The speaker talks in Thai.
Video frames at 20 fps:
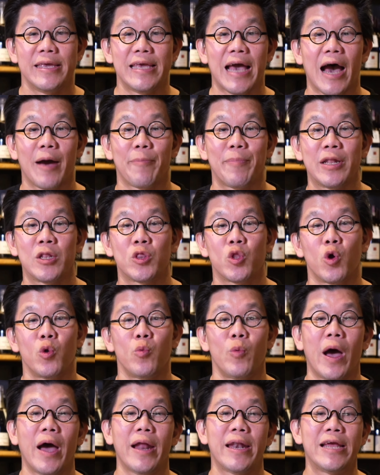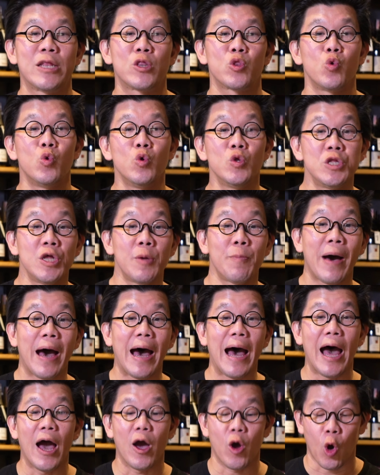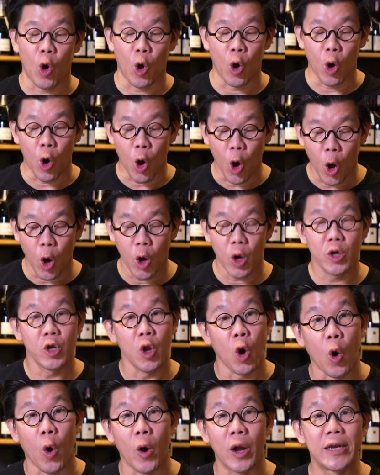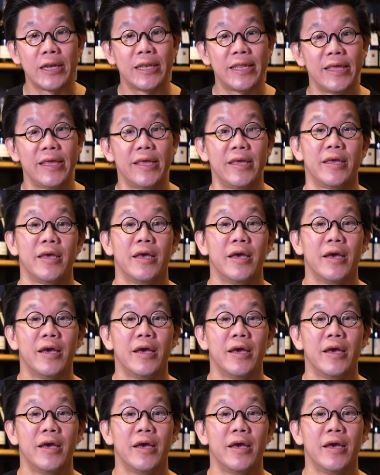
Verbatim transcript: อย่างเป็นต้นว่าในตู้เสื้อผ้าของห้องนอนที่